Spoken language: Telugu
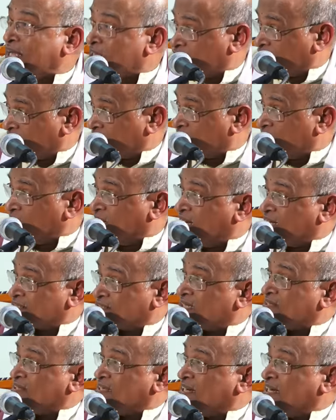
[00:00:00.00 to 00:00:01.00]
త్వద్దాస
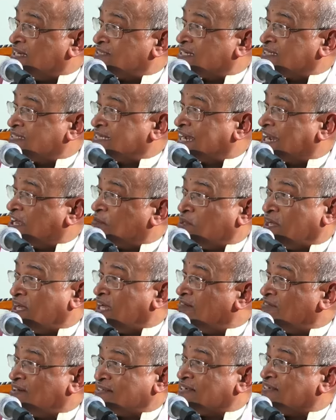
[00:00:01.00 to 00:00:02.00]
దాస
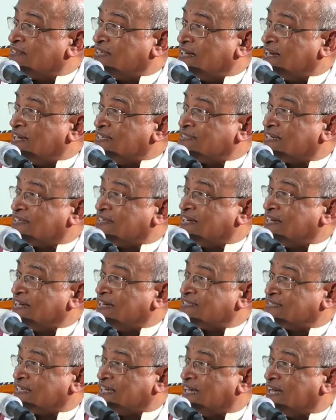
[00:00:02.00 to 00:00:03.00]
చరమావతి దాస
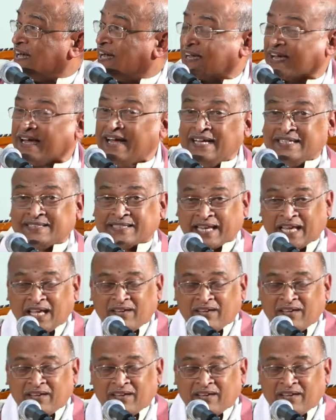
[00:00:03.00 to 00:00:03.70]
దాసాగ శ్రీ